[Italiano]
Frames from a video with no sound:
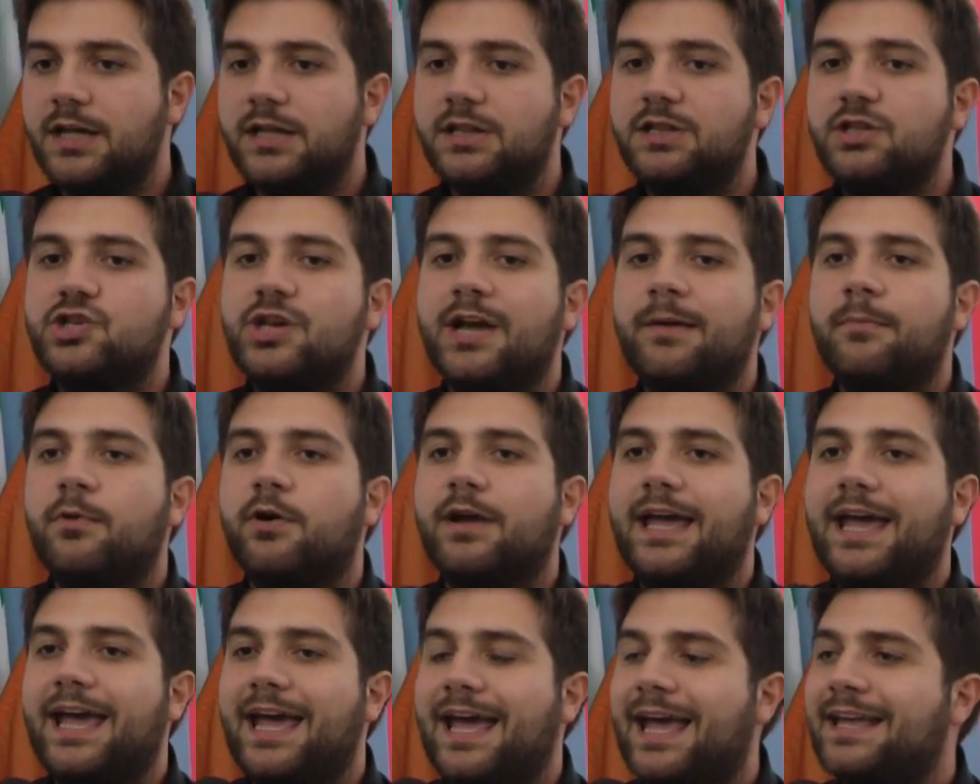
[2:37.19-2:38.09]
Diciamo
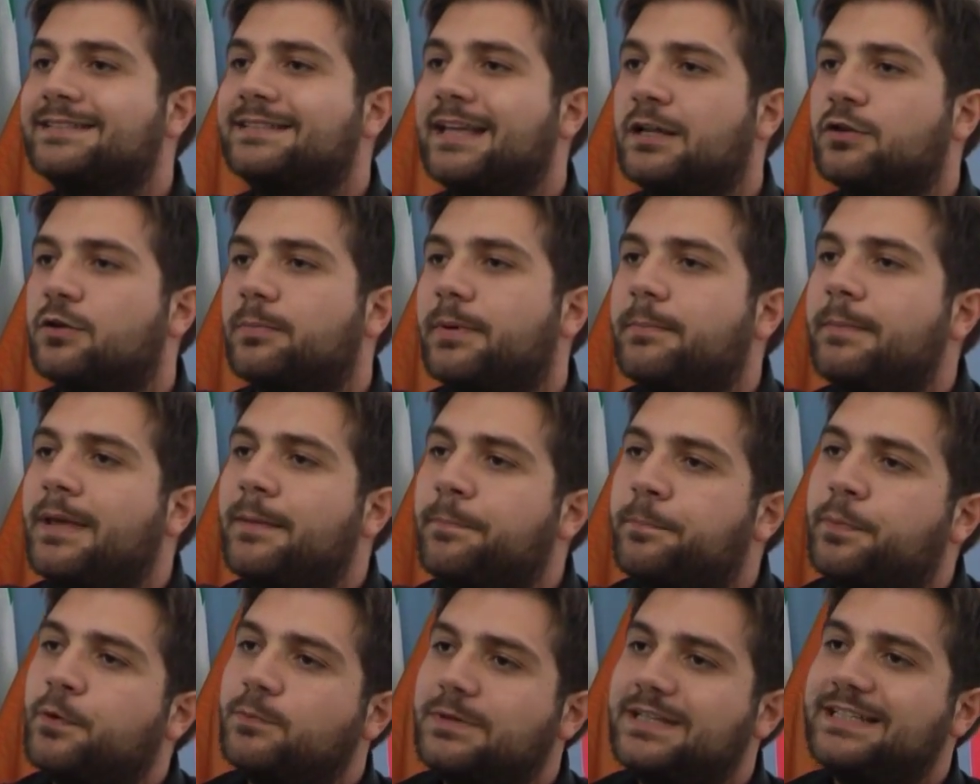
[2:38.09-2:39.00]
che è stato per me
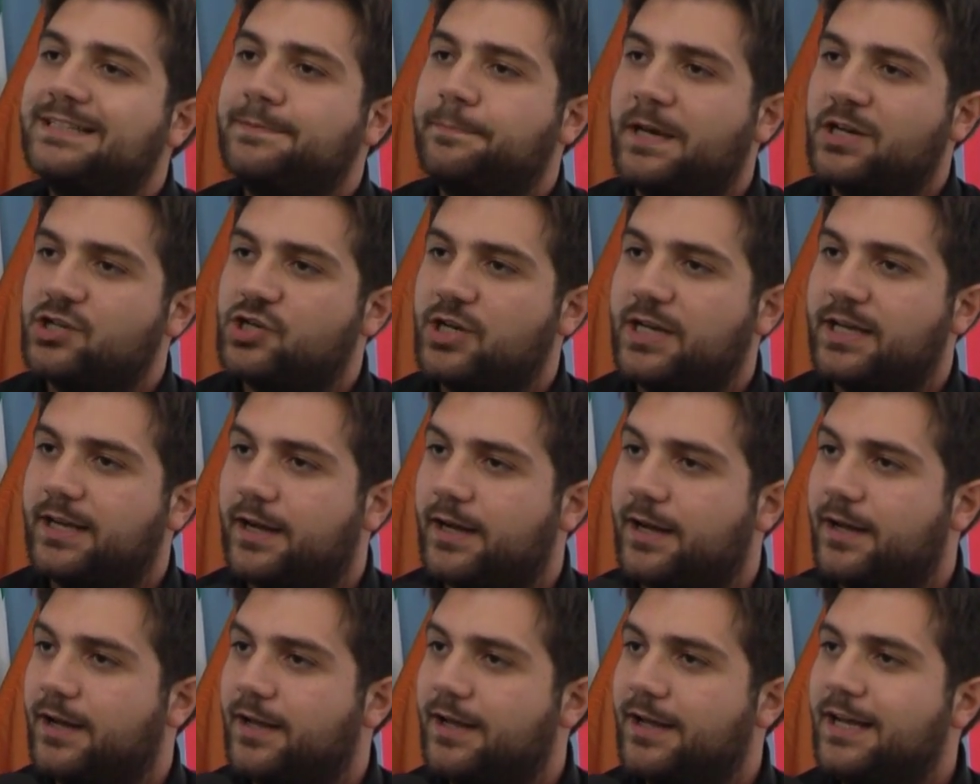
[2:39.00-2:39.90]
più un
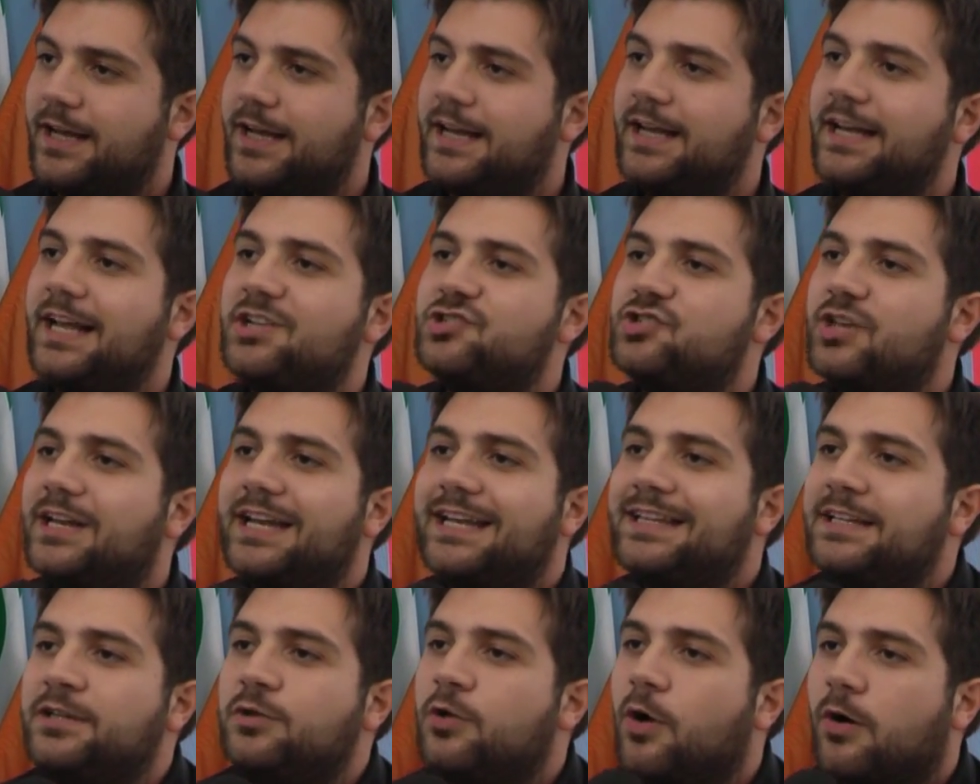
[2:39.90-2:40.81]
dispiacere
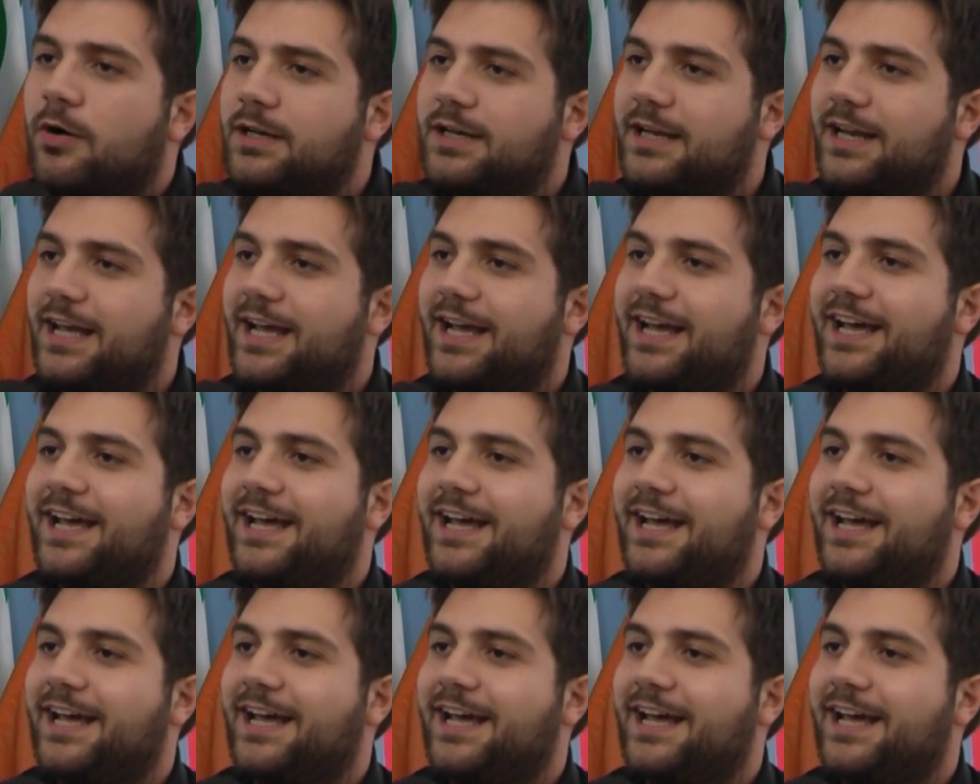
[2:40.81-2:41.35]
leggere di donne